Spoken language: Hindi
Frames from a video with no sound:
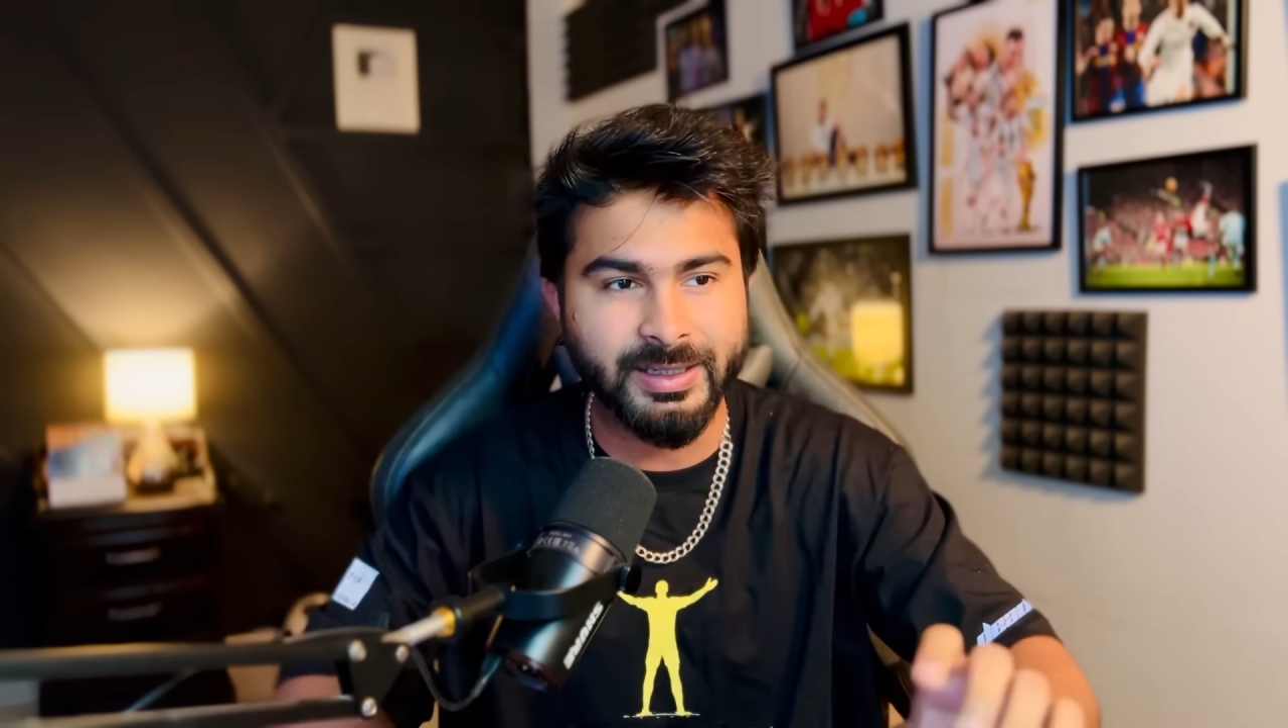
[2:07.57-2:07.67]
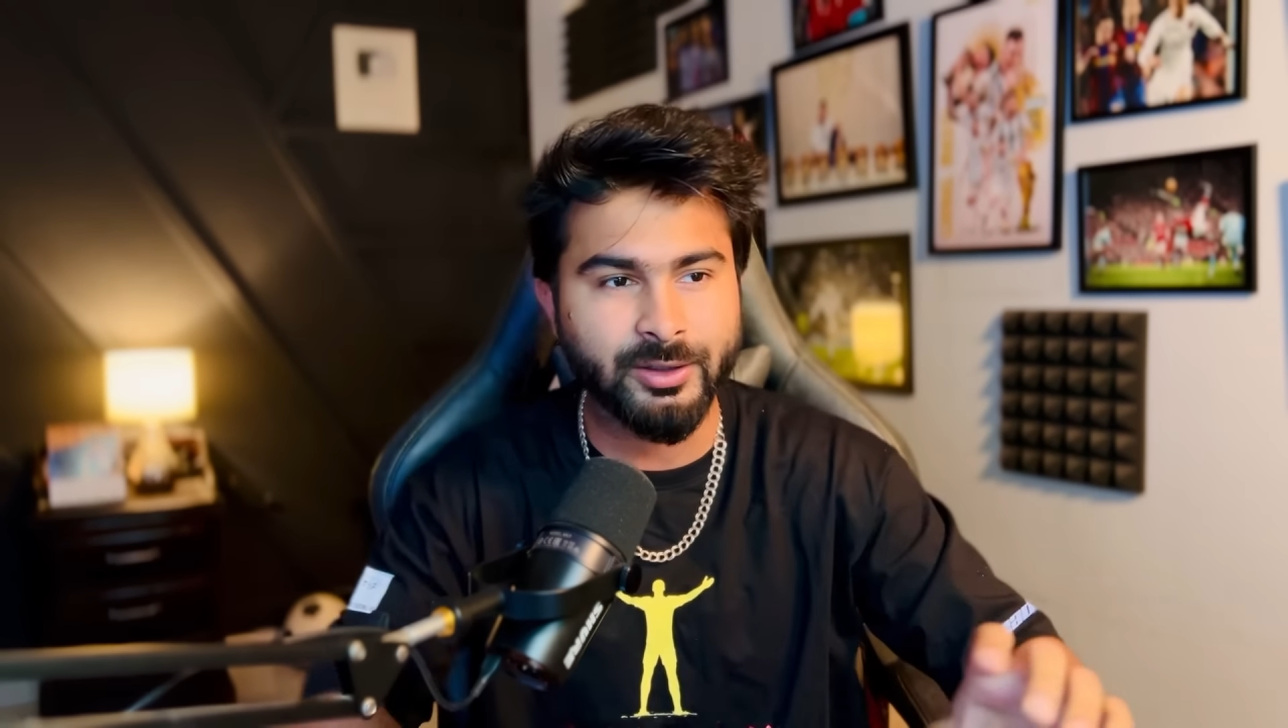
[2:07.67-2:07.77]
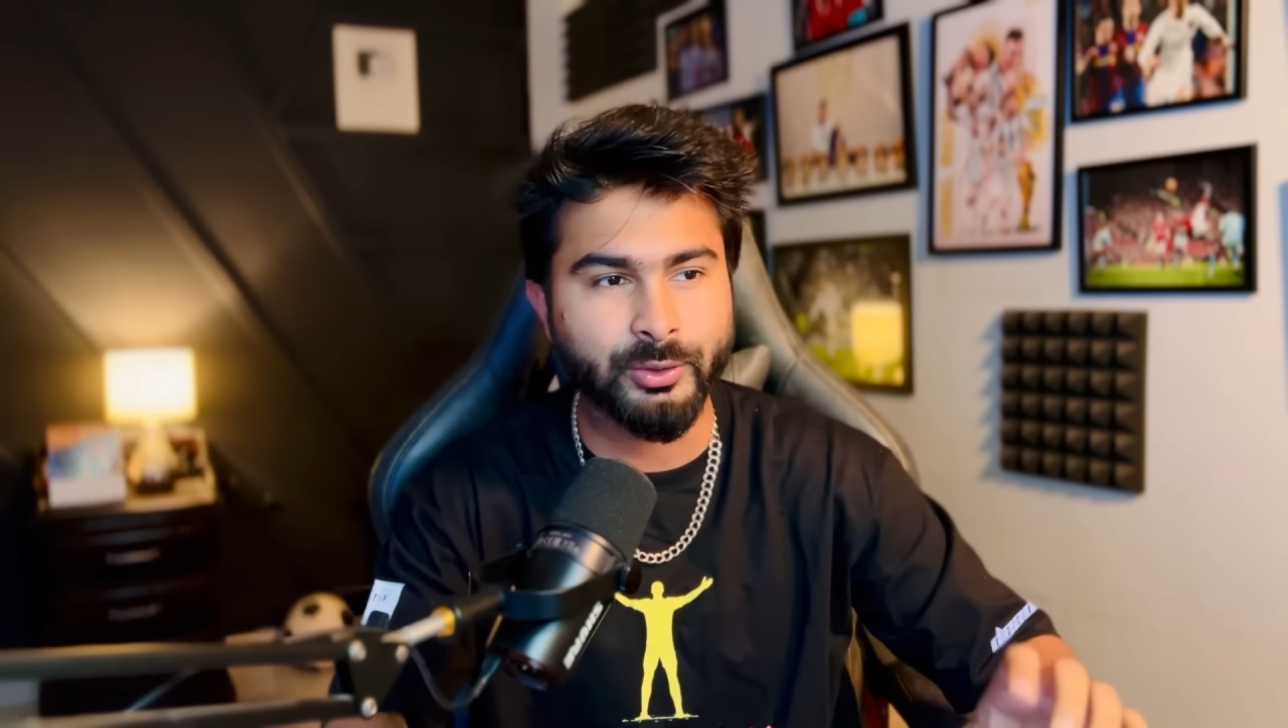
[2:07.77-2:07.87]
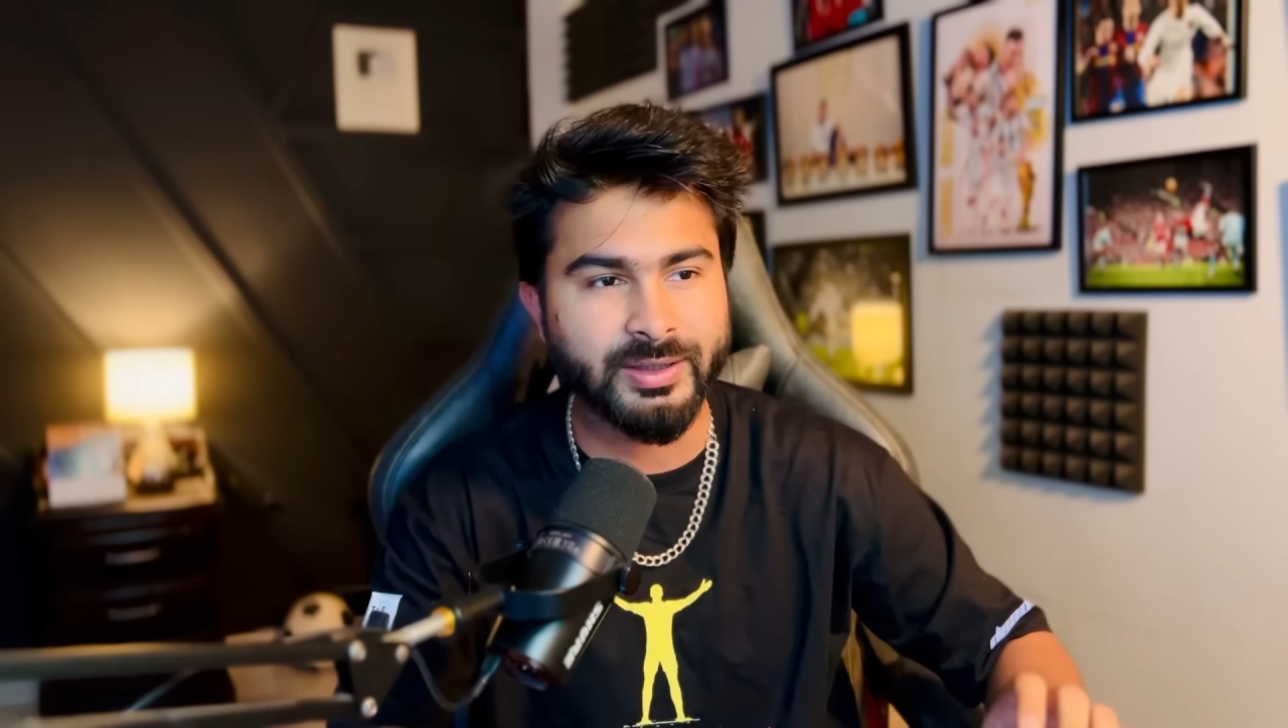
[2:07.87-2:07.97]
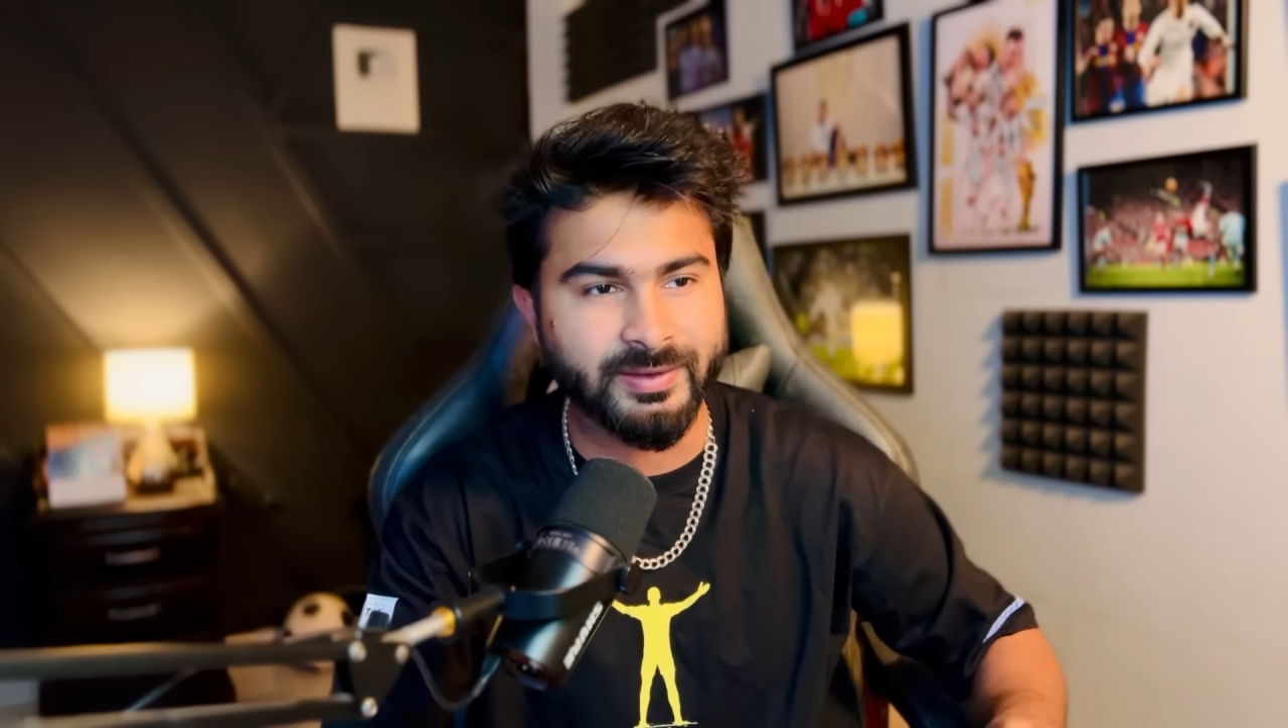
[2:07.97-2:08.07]
टेक अ
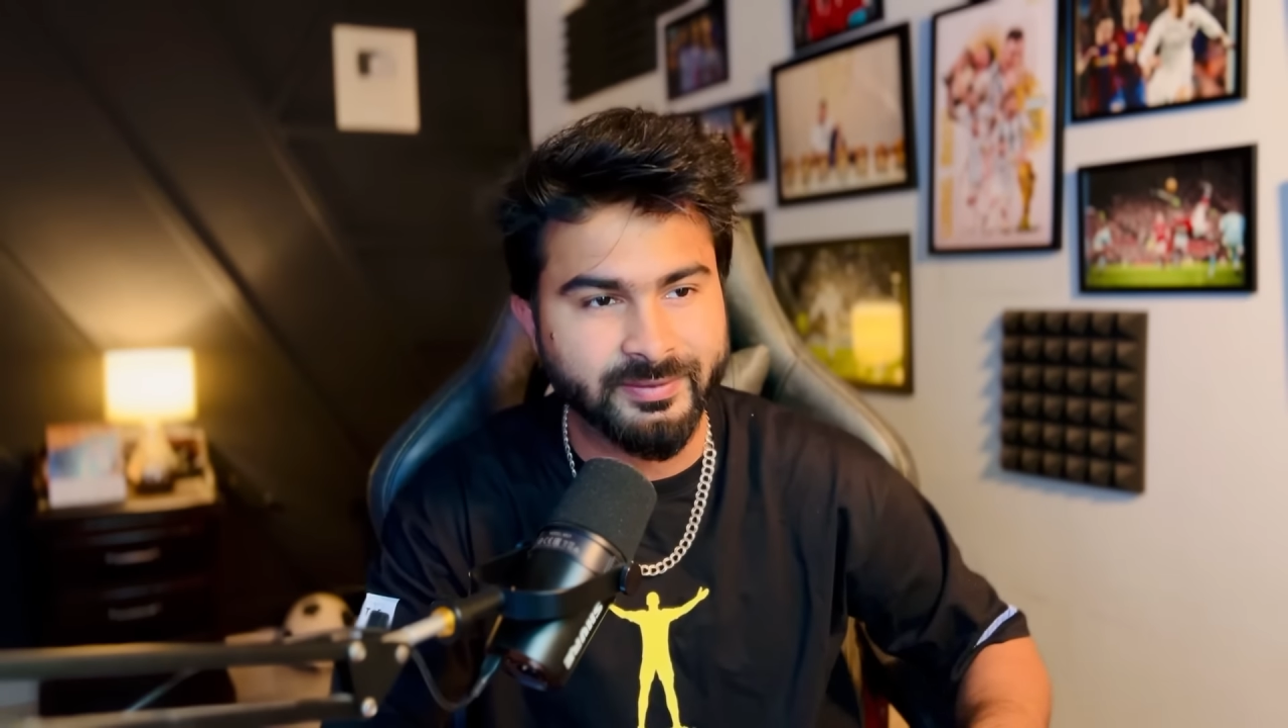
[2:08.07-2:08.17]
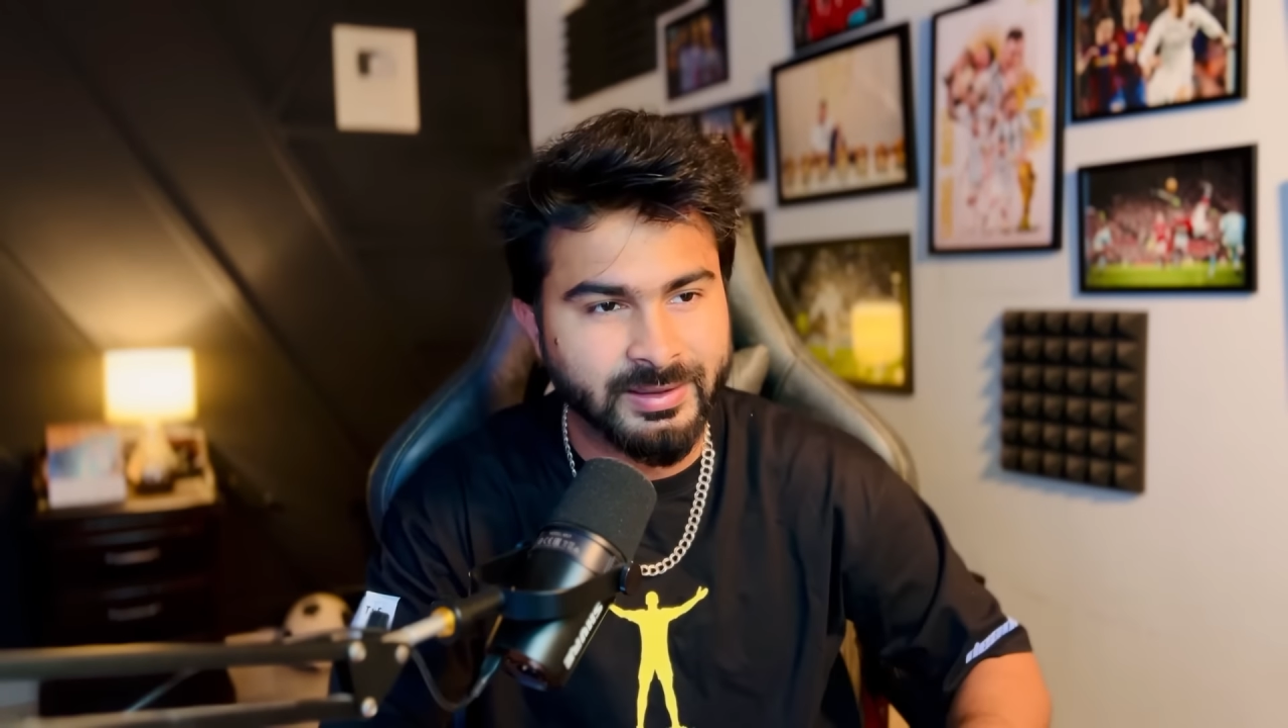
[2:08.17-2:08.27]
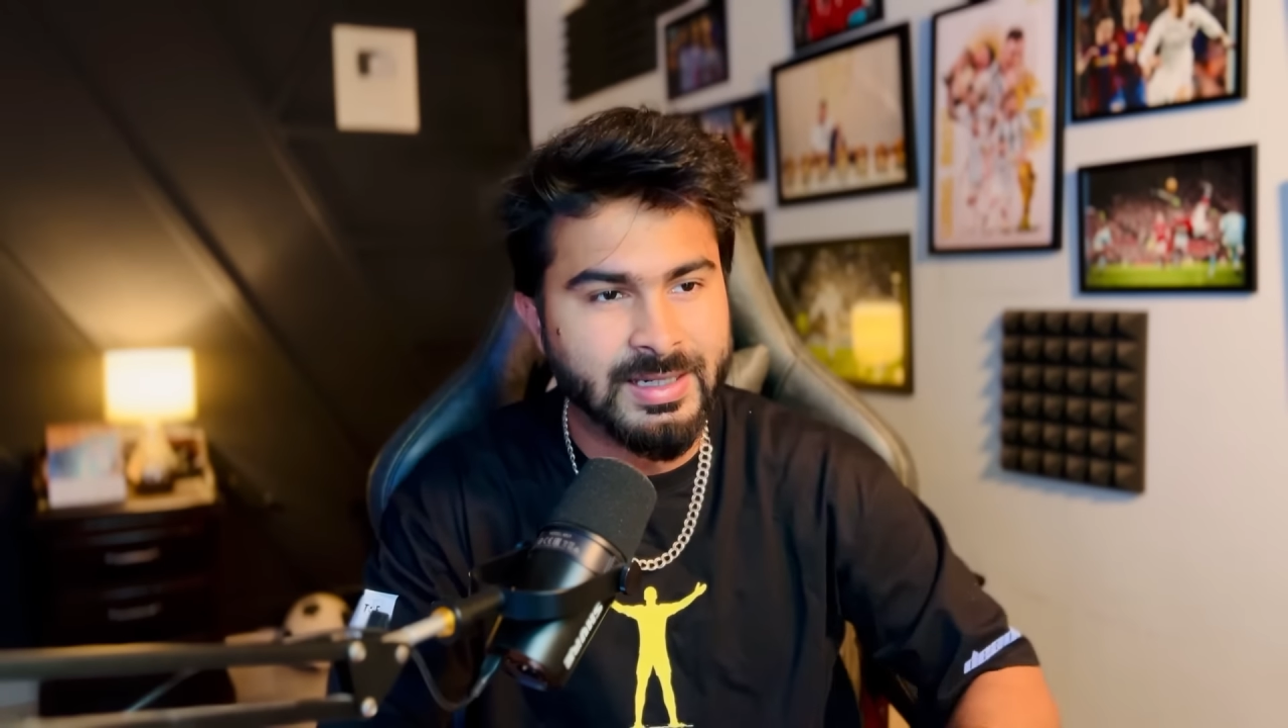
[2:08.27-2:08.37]
लुक एट दिस